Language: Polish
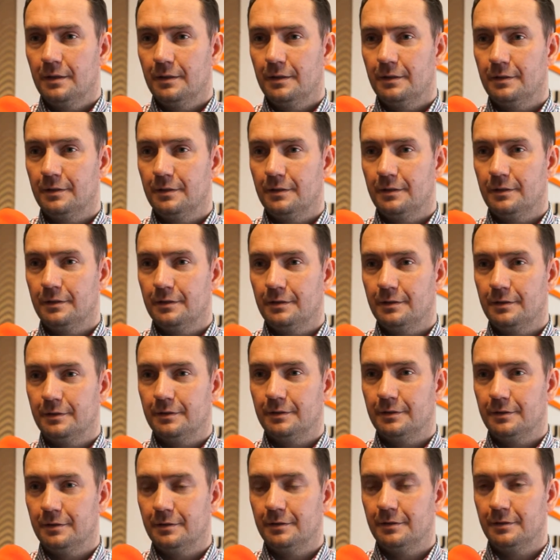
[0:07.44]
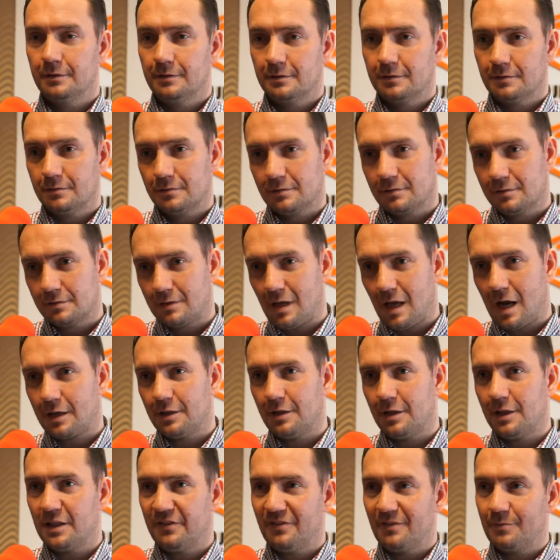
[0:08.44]
E,
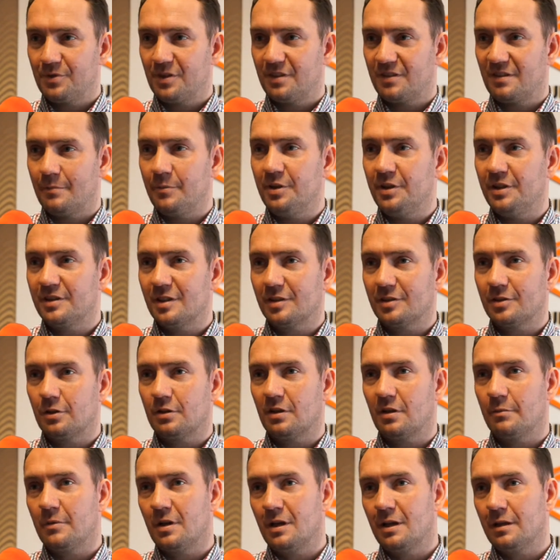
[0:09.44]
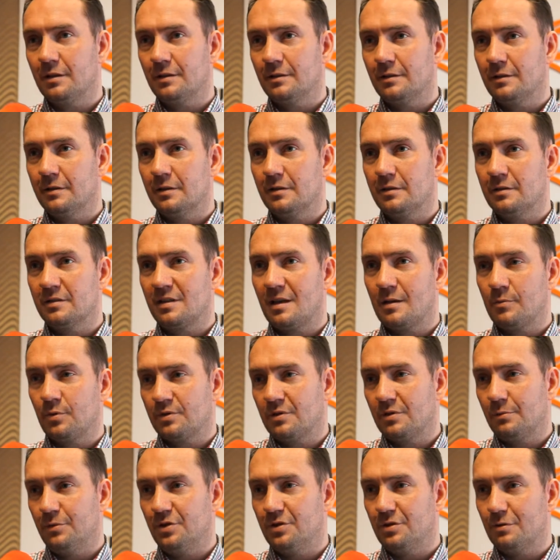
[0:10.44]
tak, ja nie wiem, czy jestem inicjatorem, ale e, sam
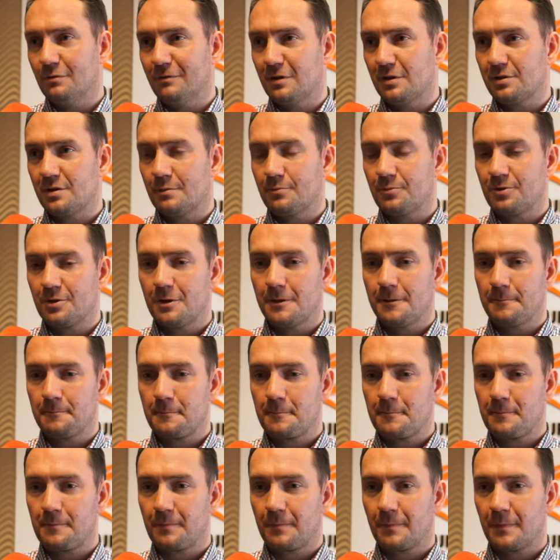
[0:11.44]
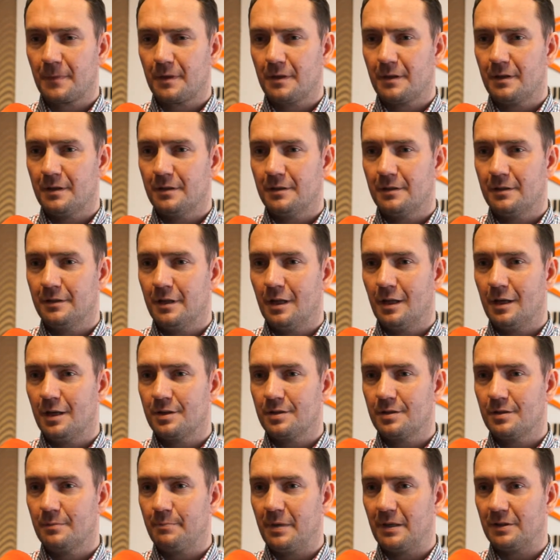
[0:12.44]
osobiście uważam, że mm,
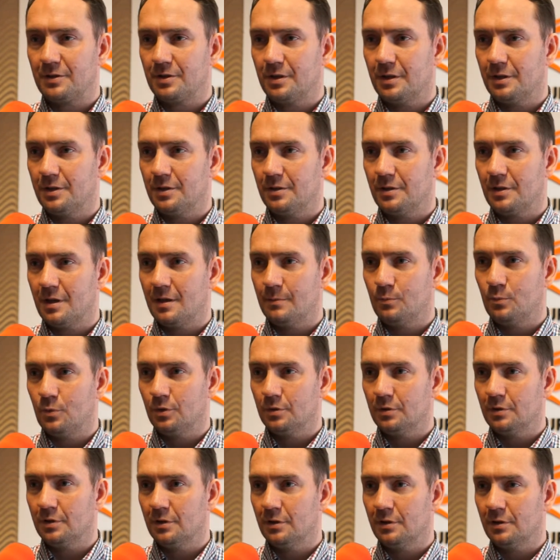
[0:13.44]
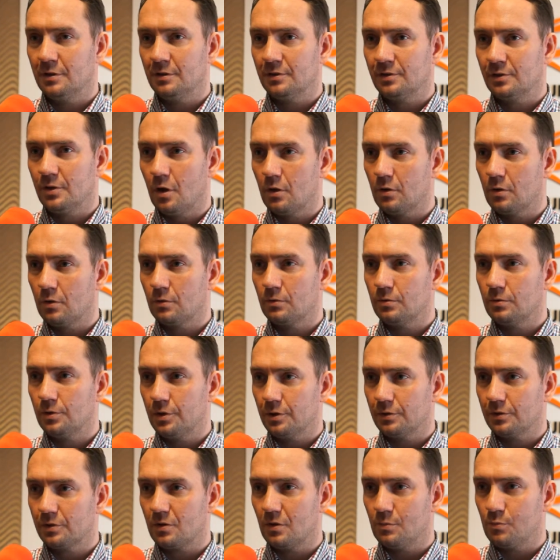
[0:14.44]
należy patrzeć na e, zdolną
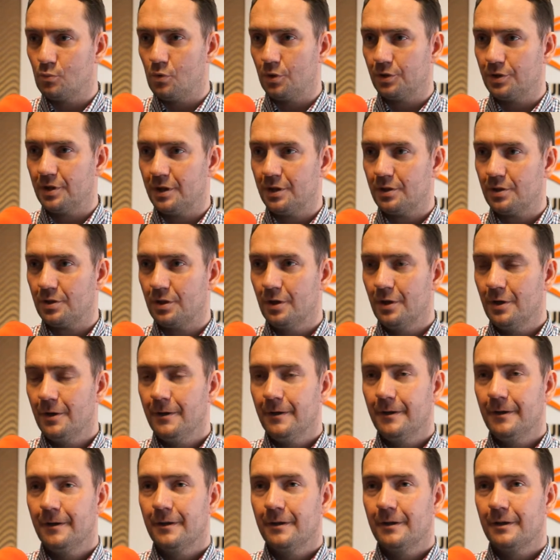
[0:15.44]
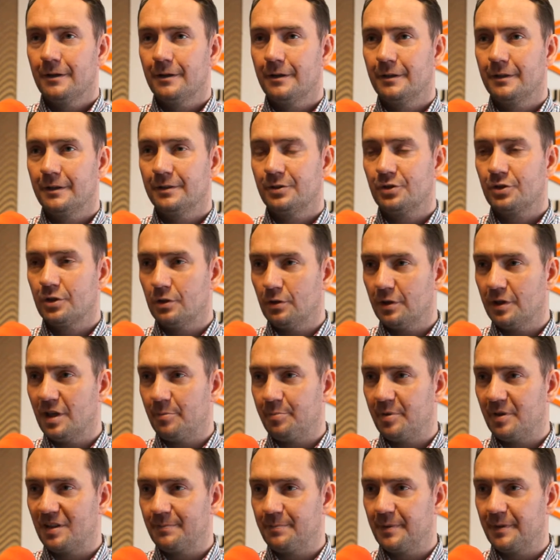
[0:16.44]
grudziącką młodzież z
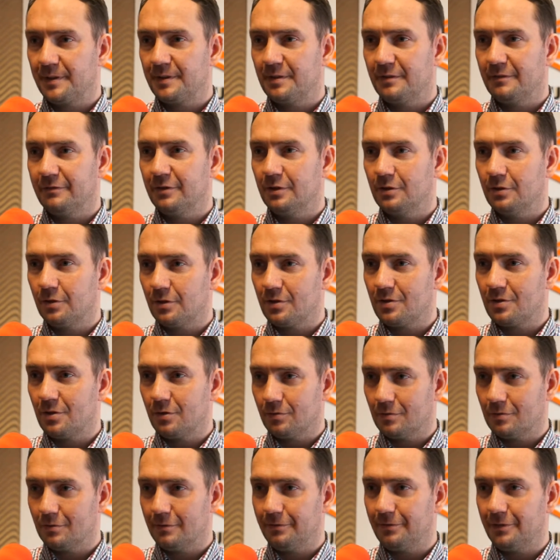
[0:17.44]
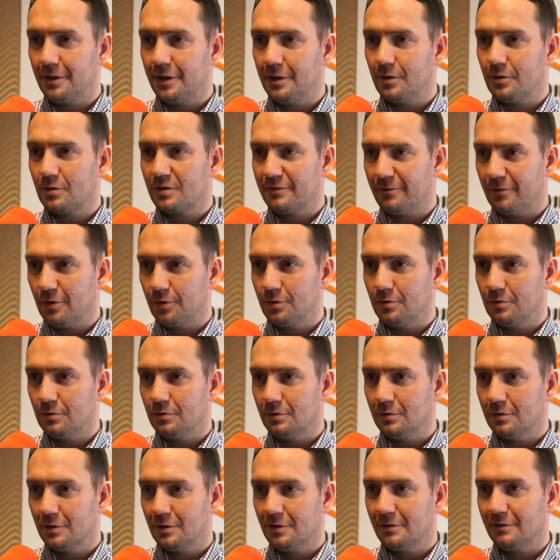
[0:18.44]
szerokiej perspektywy horyzontów jej
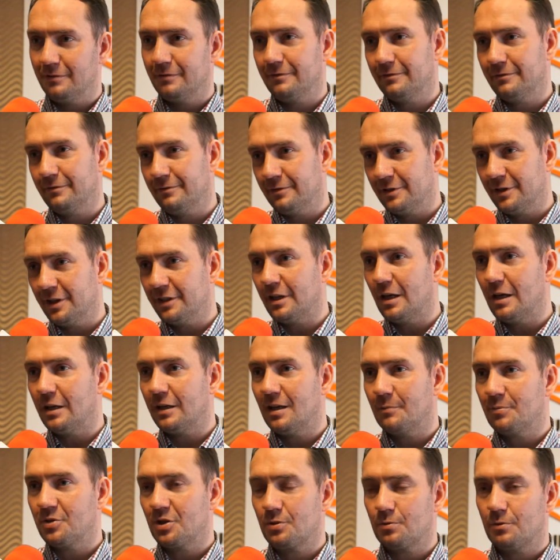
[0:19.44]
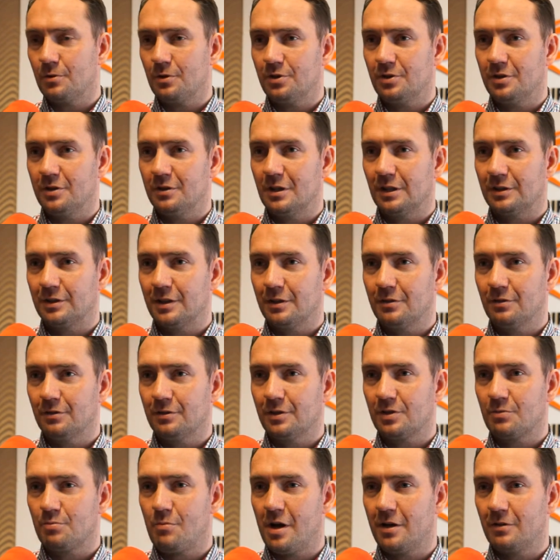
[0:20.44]
rozwoju w niedalekiej przyszłości. Dlatego
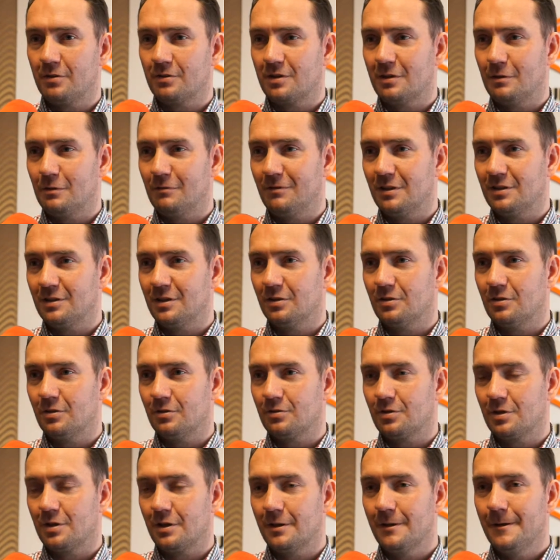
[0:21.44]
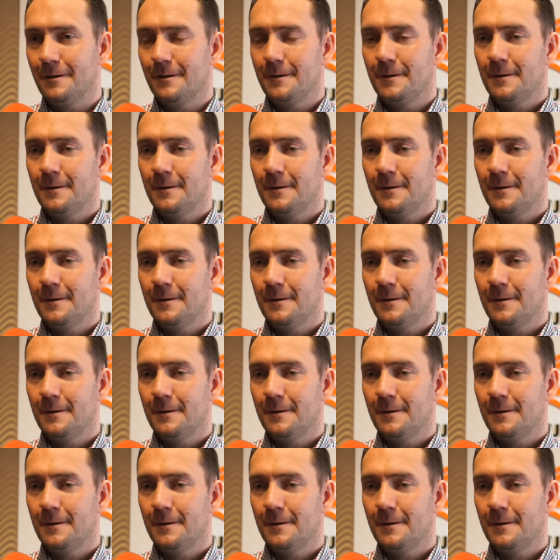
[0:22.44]
też mając na uwadze to, że